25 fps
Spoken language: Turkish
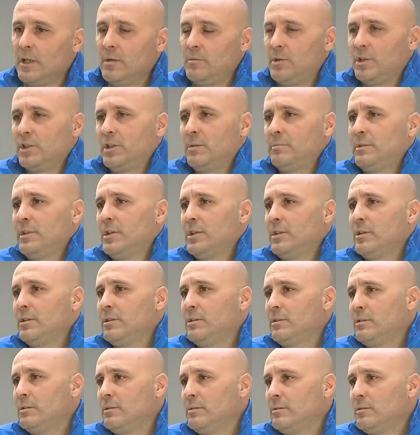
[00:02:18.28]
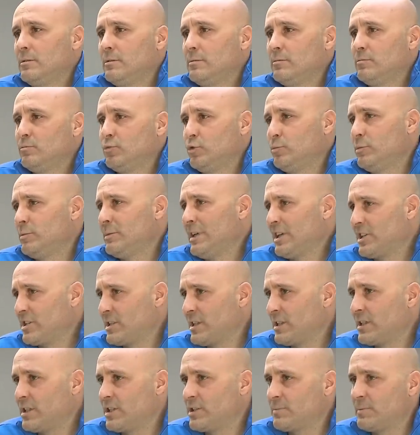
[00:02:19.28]
Ama tabii e, bu bir
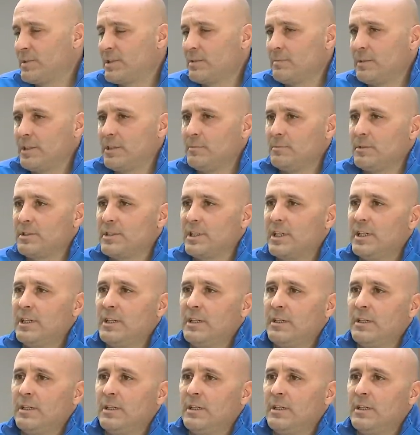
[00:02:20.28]
başlangıç bizim adımıza.